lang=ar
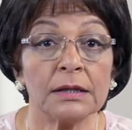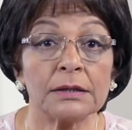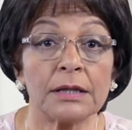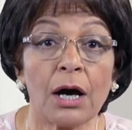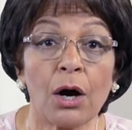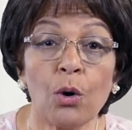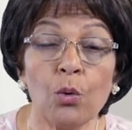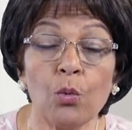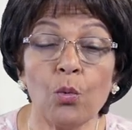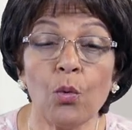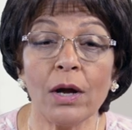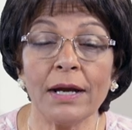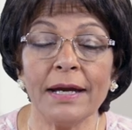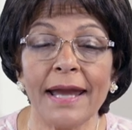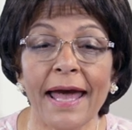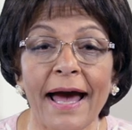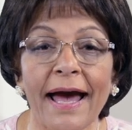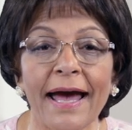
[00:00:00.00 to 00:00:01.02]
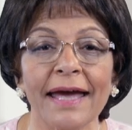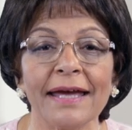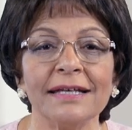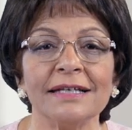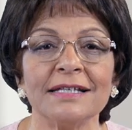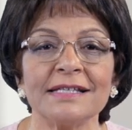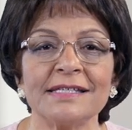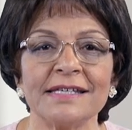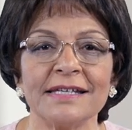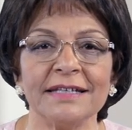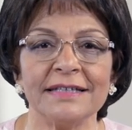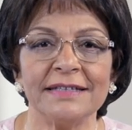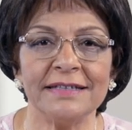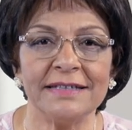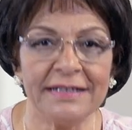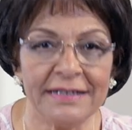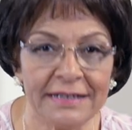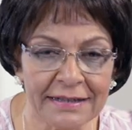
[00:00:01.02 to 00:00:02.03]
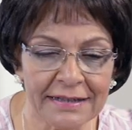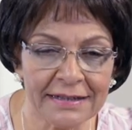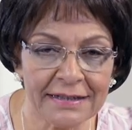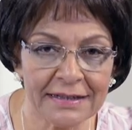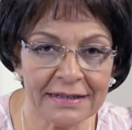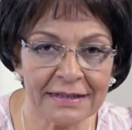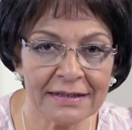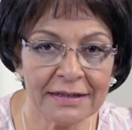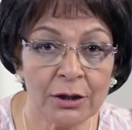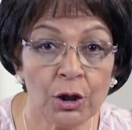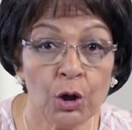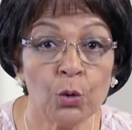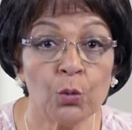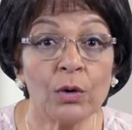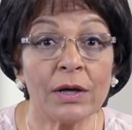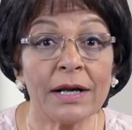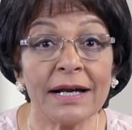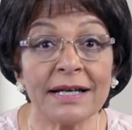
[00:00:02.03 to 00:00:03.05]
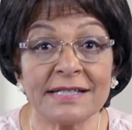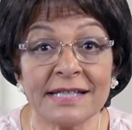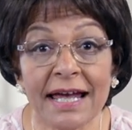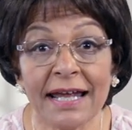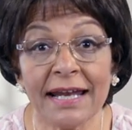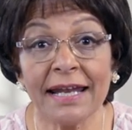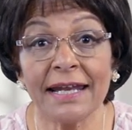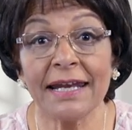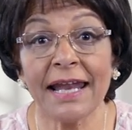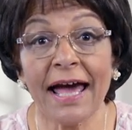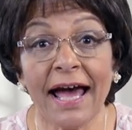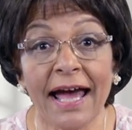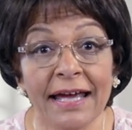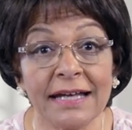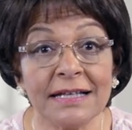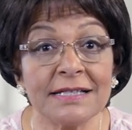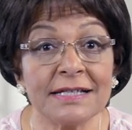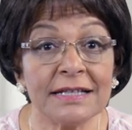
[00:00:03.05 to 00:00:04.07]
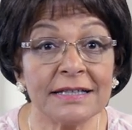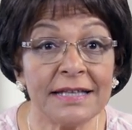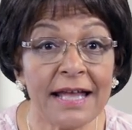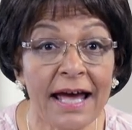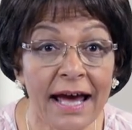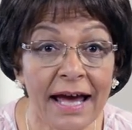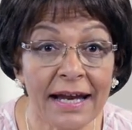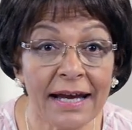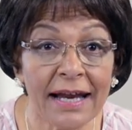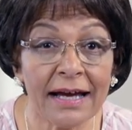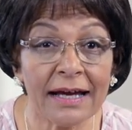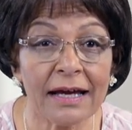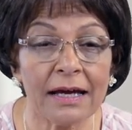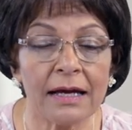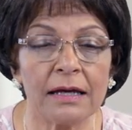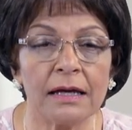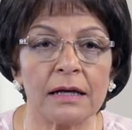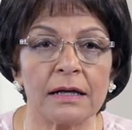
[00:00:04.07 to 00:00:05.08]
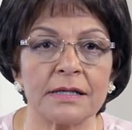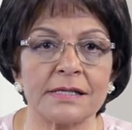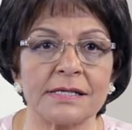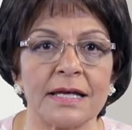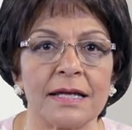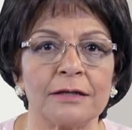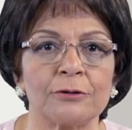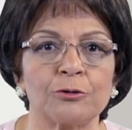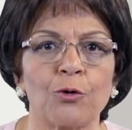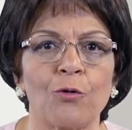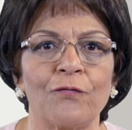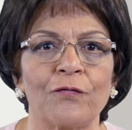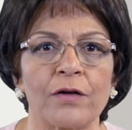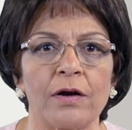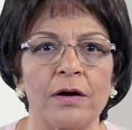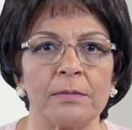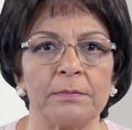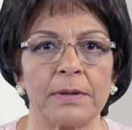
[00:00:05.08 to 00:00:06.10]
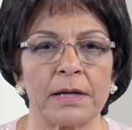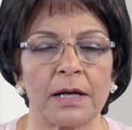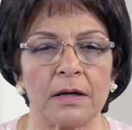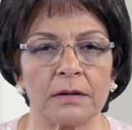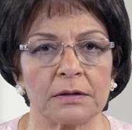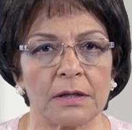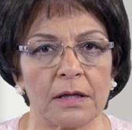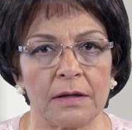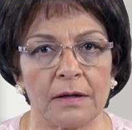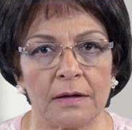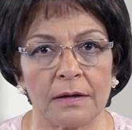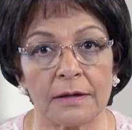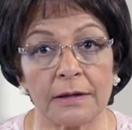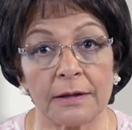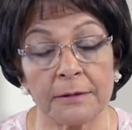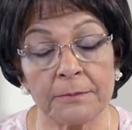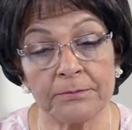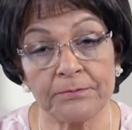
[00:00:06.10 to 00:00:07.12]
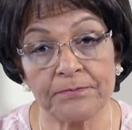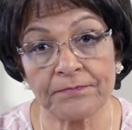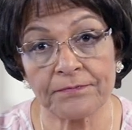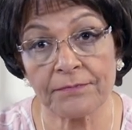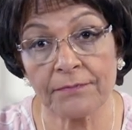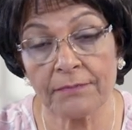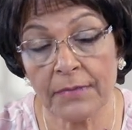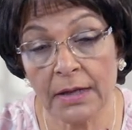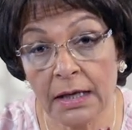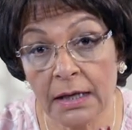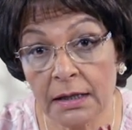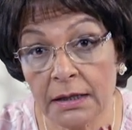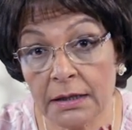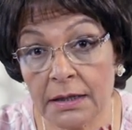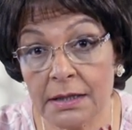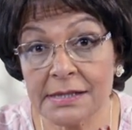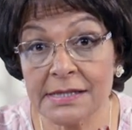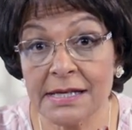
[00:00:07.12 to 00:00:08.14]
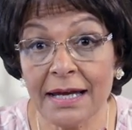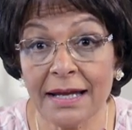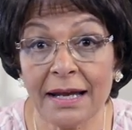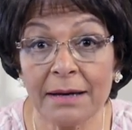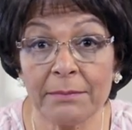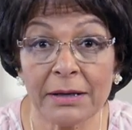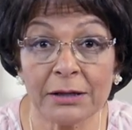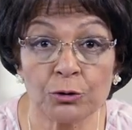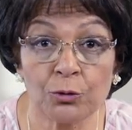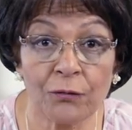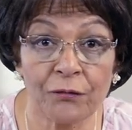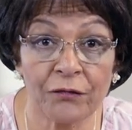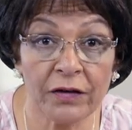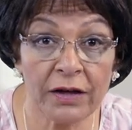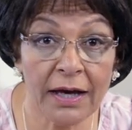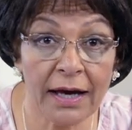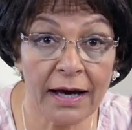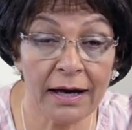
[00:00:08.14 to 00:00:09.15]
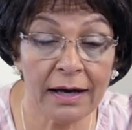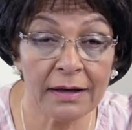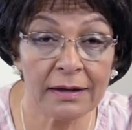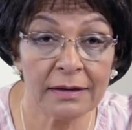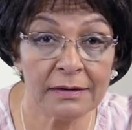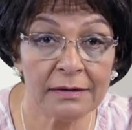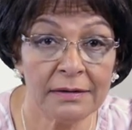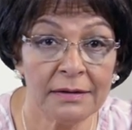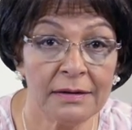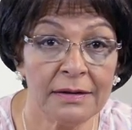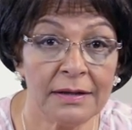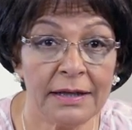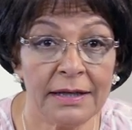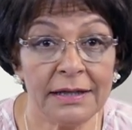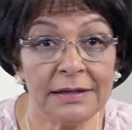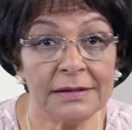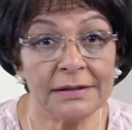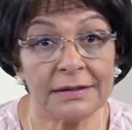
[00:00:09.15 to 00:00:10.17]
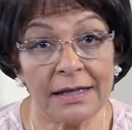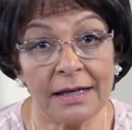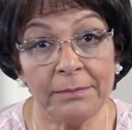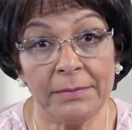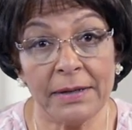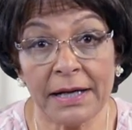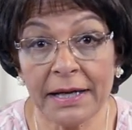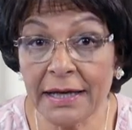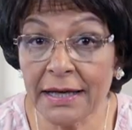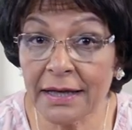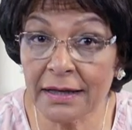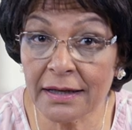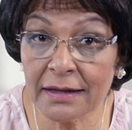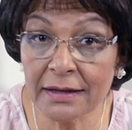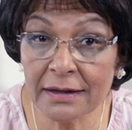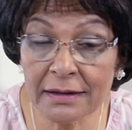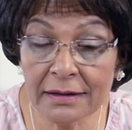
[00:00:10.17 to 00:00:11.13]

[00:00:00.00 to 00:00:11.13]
ده هو اللي عايز يديك والرسالة اللي عايز يديها لك هي رسالة غفران من خطاياك الرسالة مكتوب فيها أنت بريء